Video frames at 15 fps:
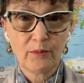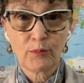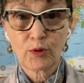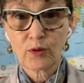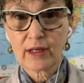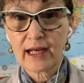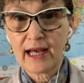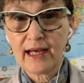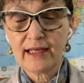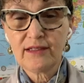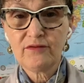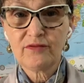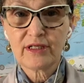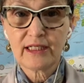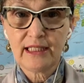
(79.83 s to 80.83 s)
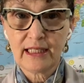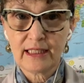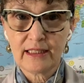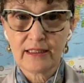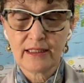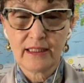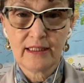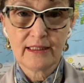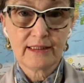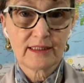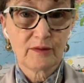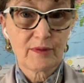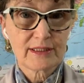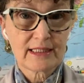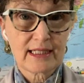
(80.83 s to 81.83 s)
Broca e Wernicke, que
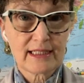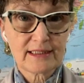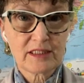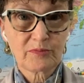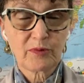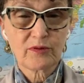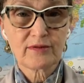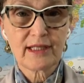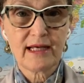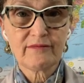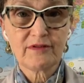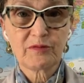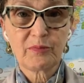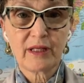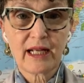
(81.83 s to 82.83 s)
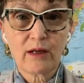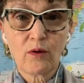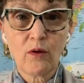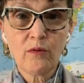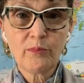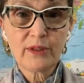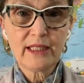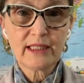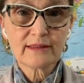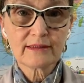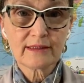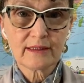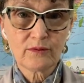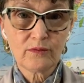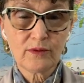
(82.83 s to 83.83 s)
são as áreas responsáveis pela
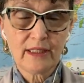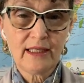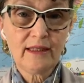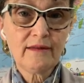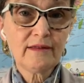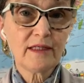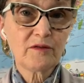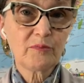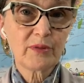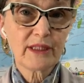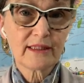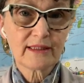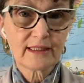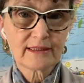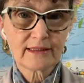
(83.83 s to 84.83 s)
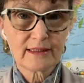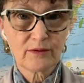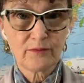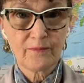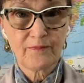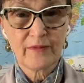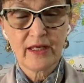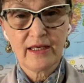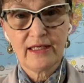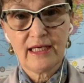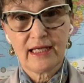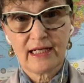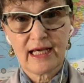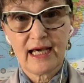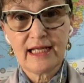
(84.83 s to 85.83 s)
compreensão, interpretação e
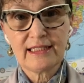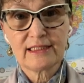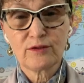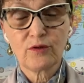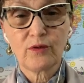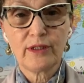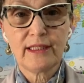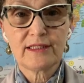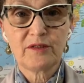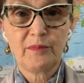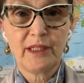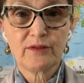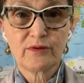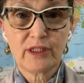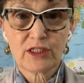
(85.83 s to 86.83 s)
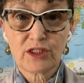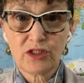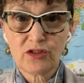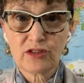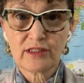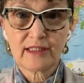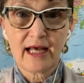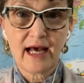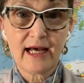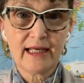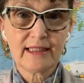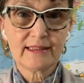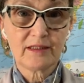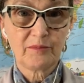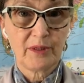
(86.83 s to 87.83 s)
análise do conhecimento que a gente está
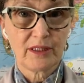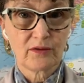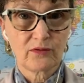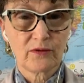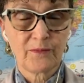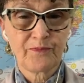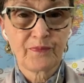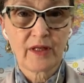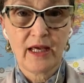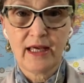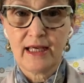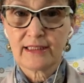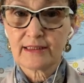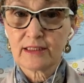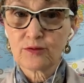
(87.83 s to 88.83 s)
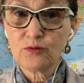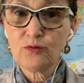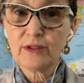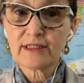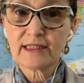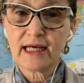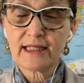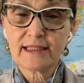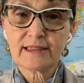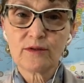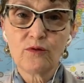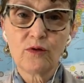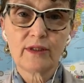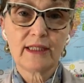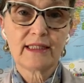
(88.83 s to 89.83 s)
recebendo. Estas duas áreas
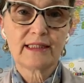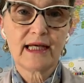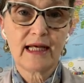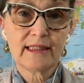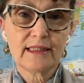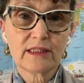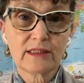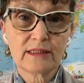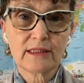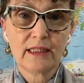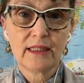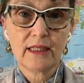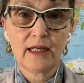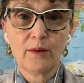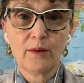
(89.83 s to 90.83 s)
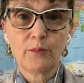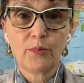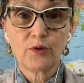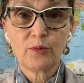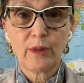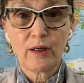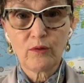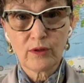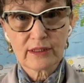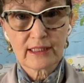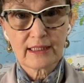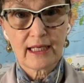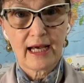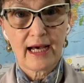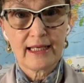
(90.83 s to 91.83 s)
são conectadas por uma
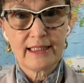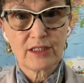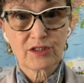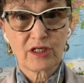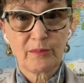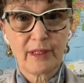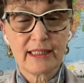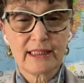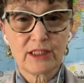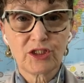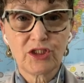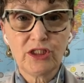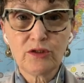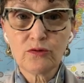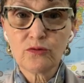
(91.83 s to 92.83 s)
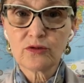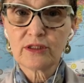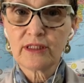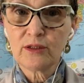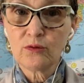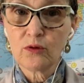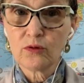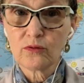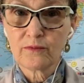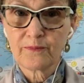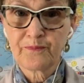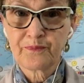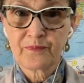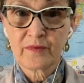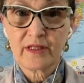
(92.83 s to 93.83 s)
outra área chamada giro do símbolo,
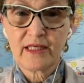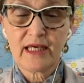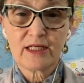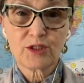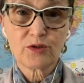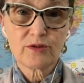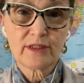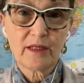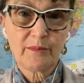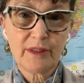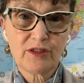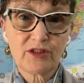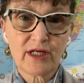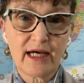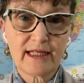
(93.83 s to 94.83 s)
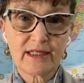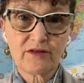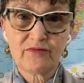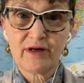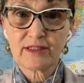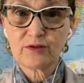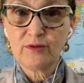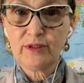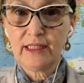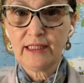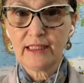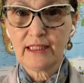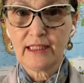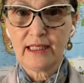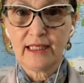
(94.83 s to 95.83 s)
que é justamente a área que faz o
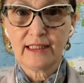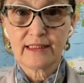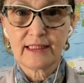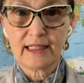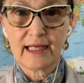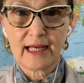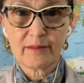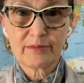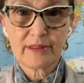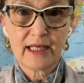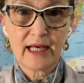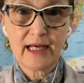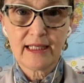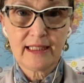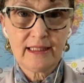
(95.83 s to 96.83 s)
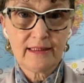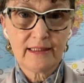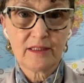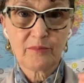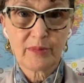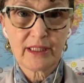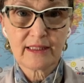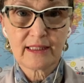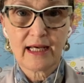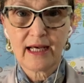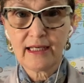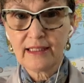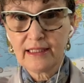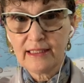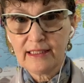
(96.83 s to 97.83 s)
link entre captar,
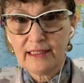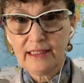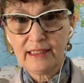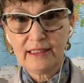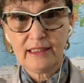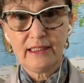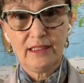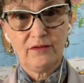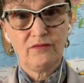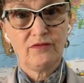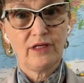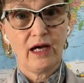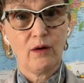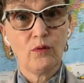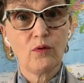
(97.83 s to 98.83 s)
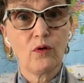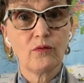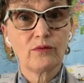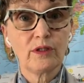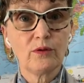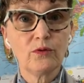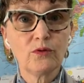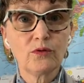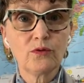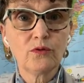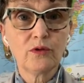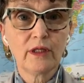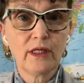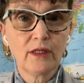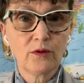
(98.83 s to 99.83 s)
interpretar e enviar o conteúdo
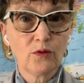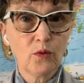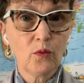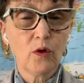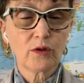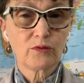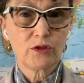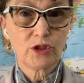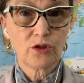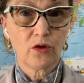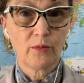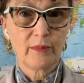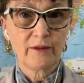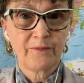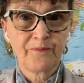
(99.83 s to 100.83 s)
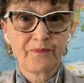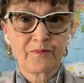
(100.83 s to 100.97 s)
num outro idioma.